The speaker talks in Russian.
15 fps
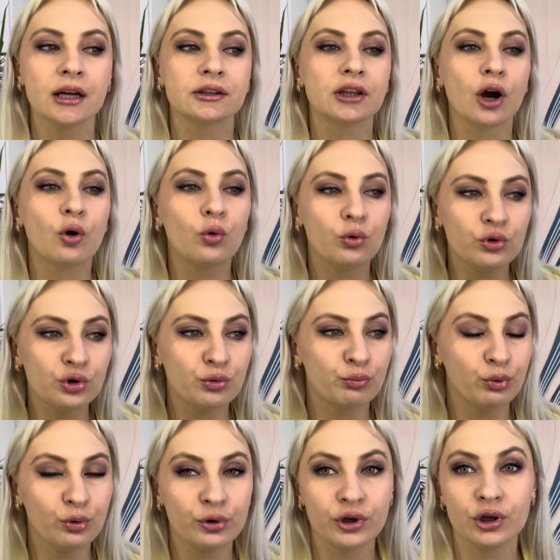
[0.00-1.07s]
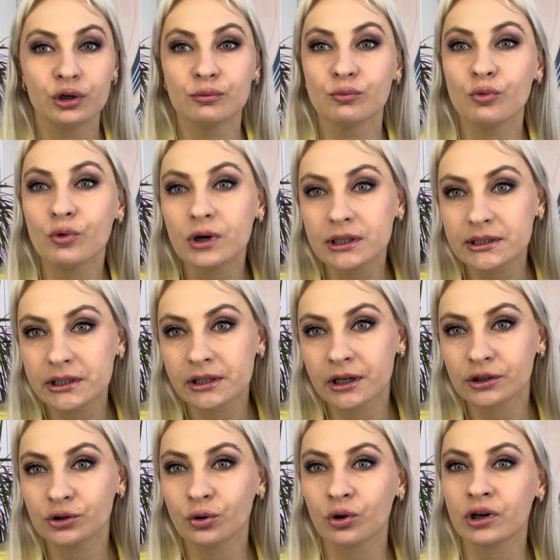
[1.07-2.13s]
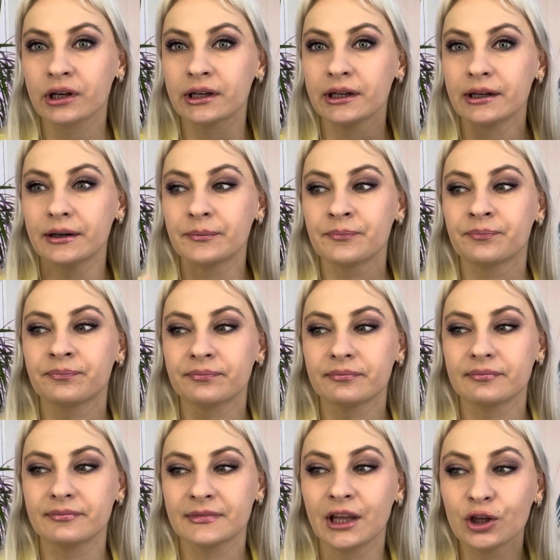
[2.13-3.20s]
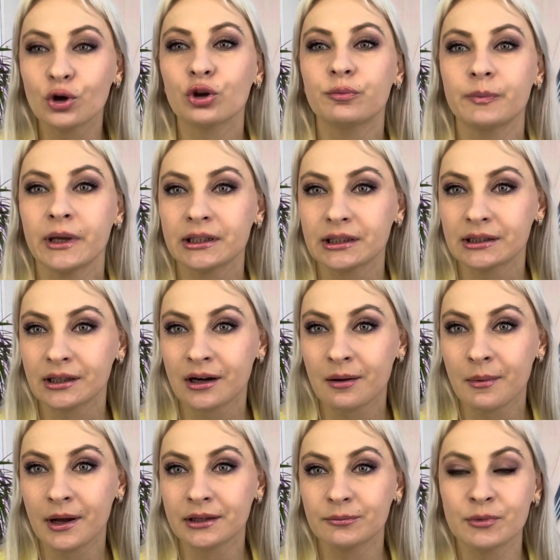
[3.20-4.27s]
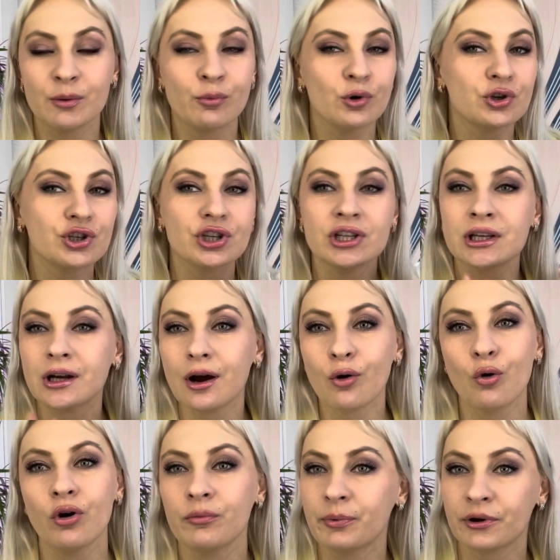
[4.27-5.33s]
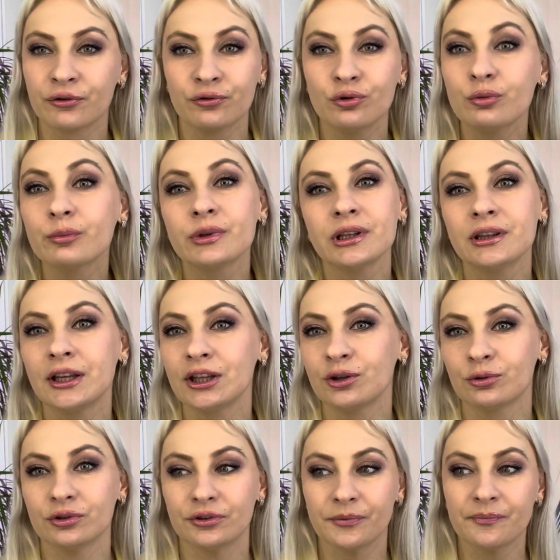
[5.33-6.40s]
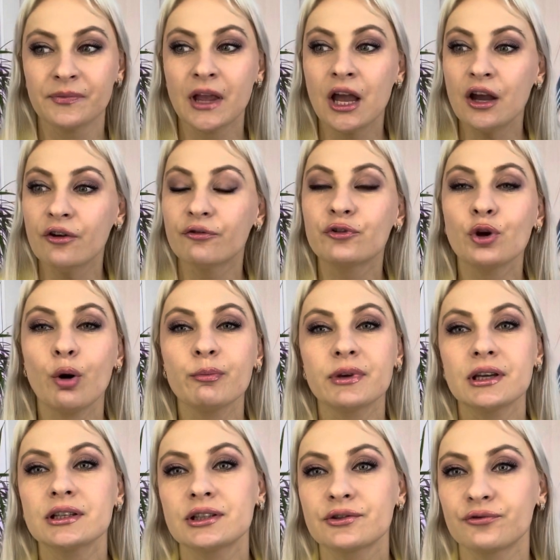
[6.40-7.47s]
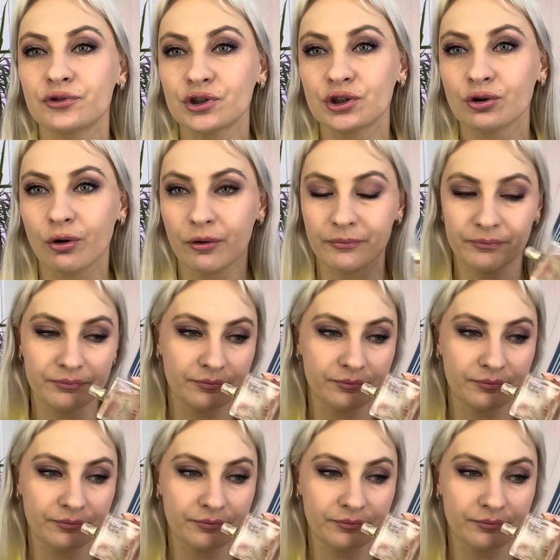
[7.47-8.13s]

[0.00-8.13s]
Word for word: Такую бурю эмоций, которые дает мне этот аромат, мне больше никакой парфюм не дает. В нем есть все.